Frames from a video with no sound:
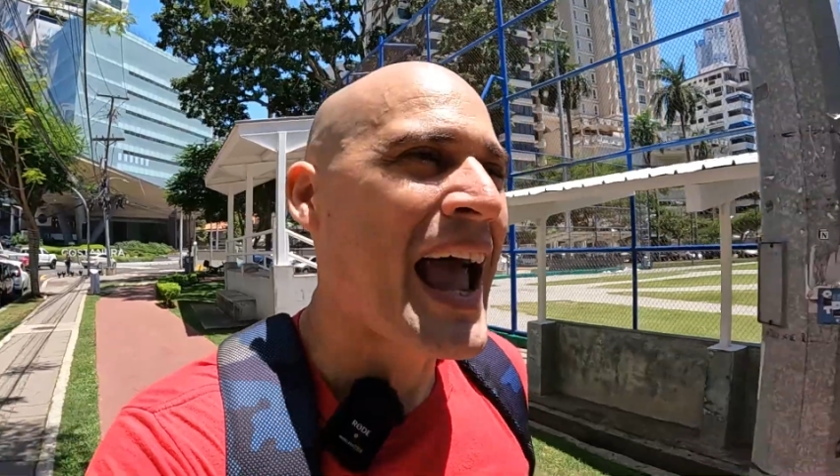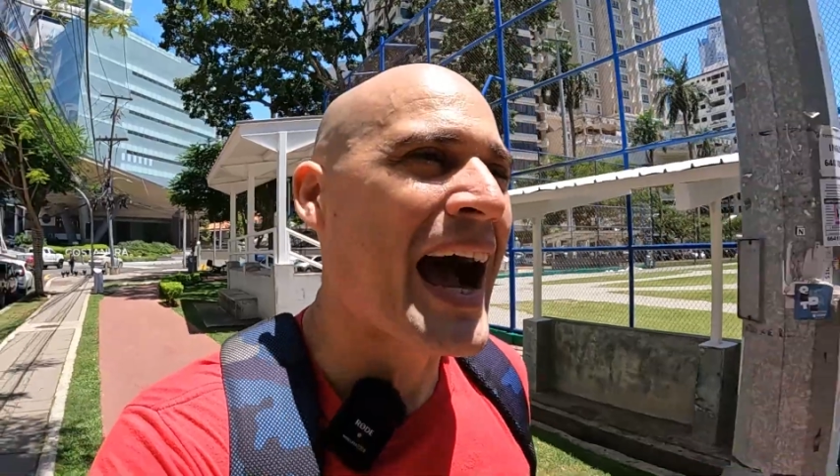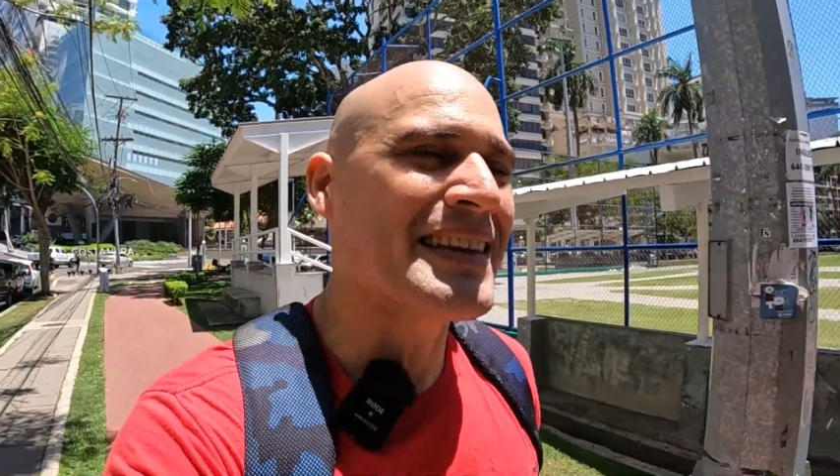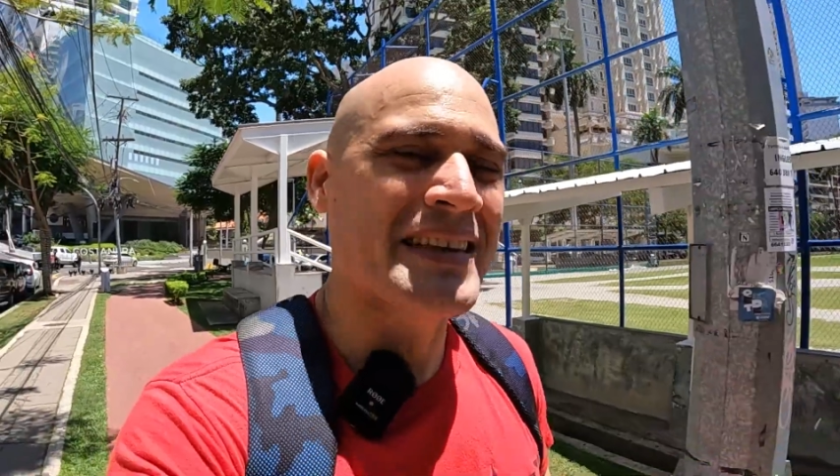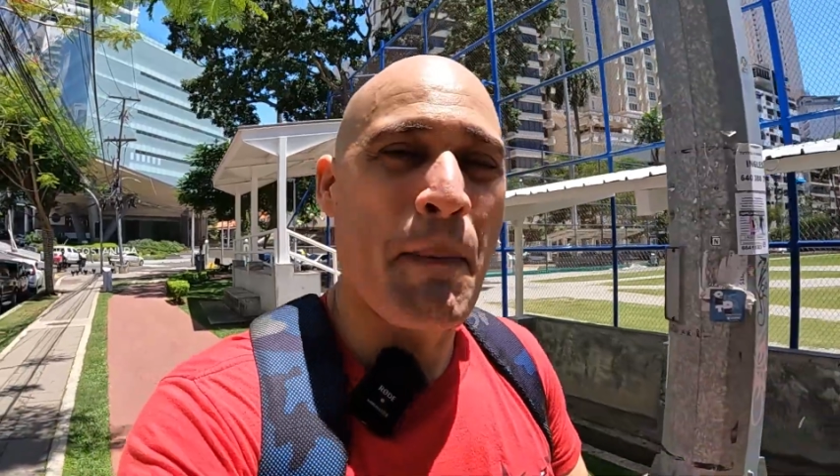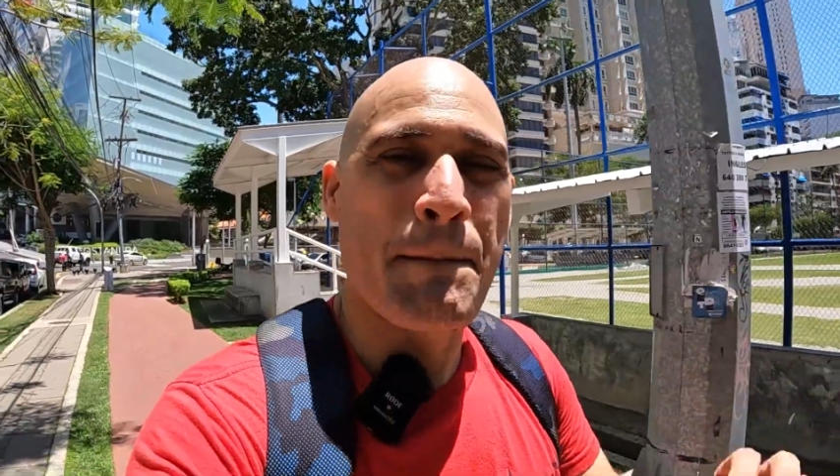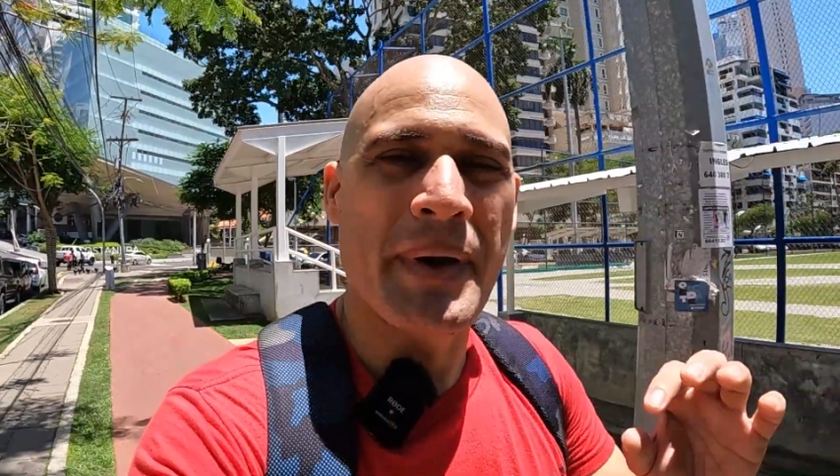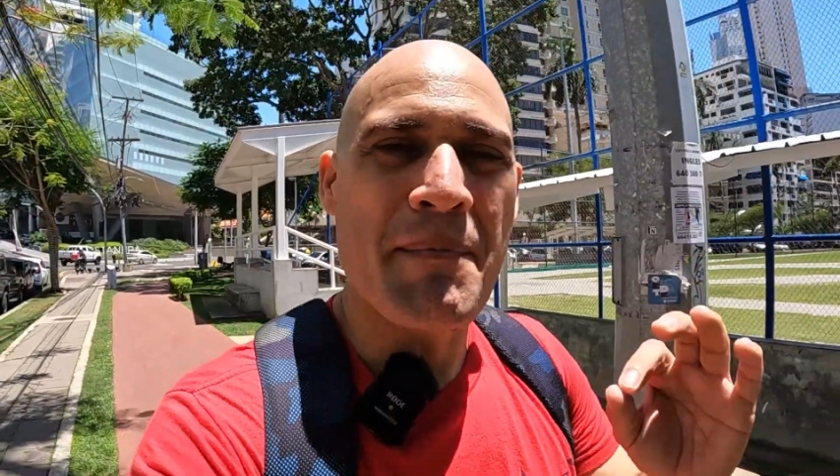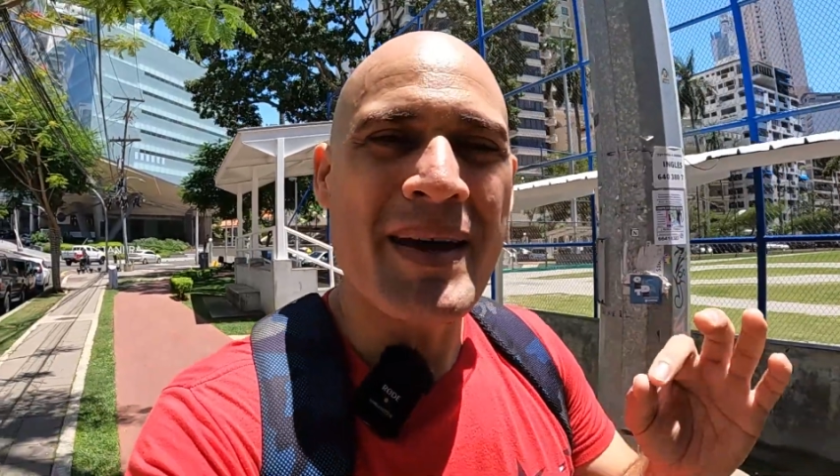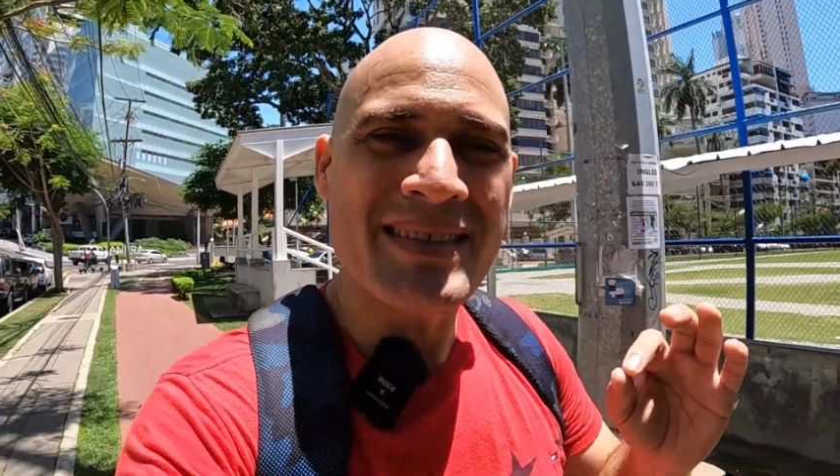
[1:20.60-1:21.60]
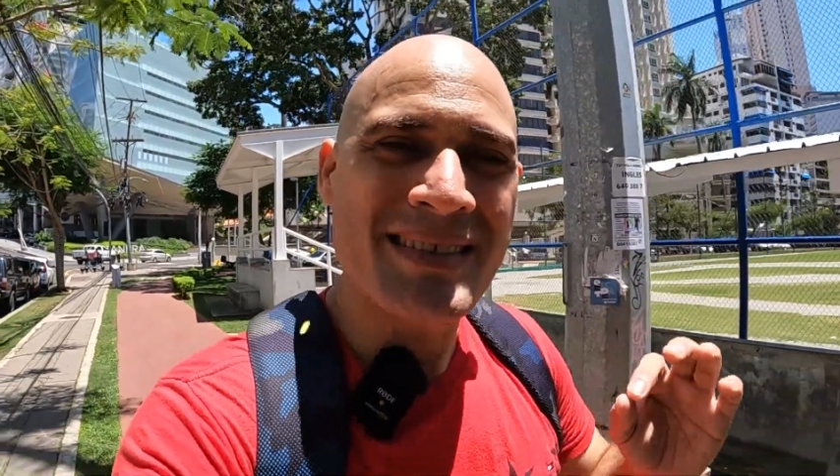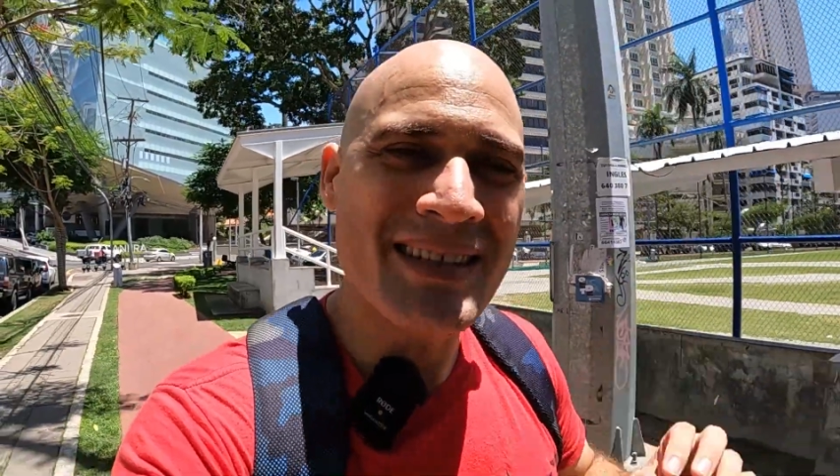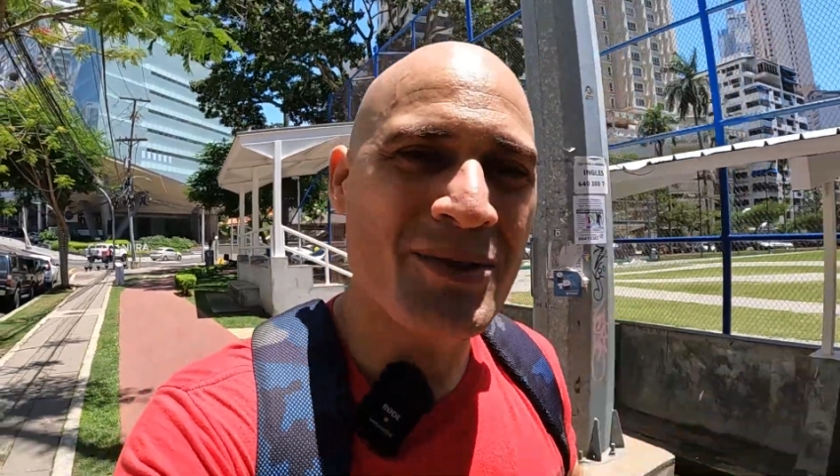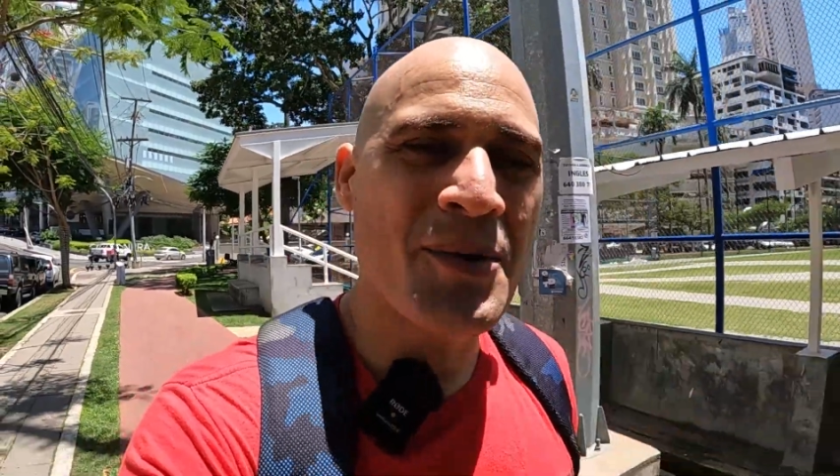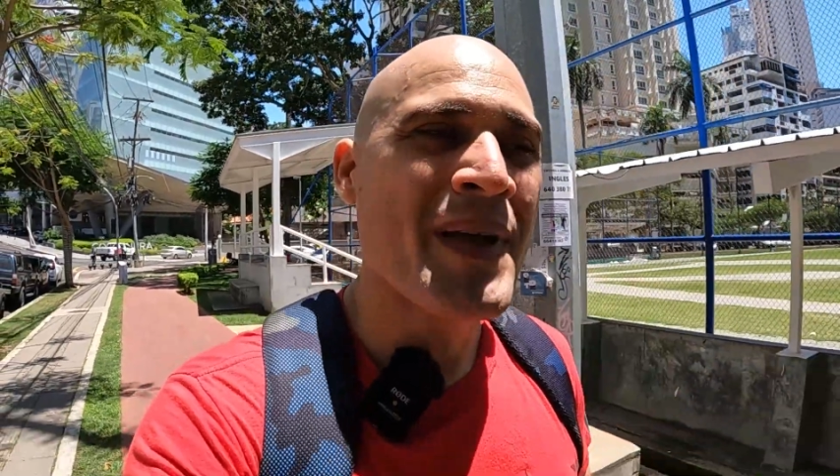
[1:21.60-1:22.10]
hasta el primer
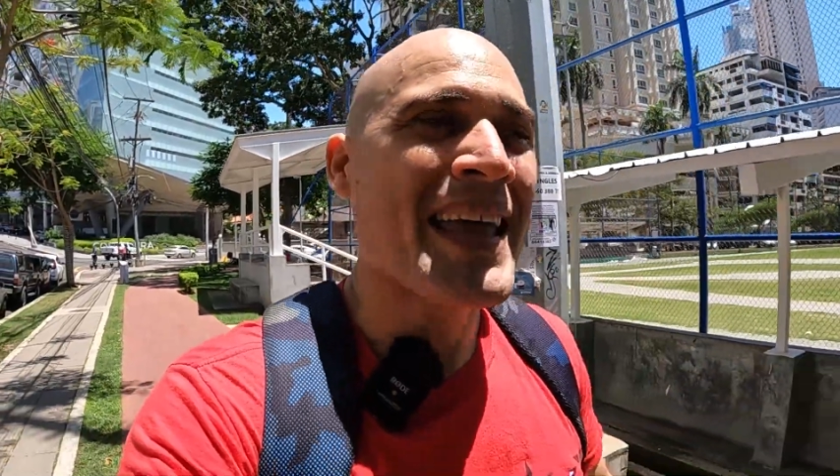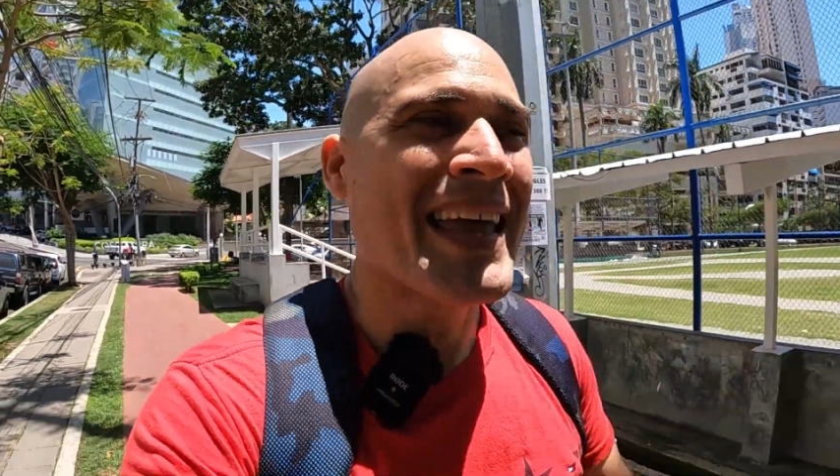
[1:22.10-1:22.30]
sitio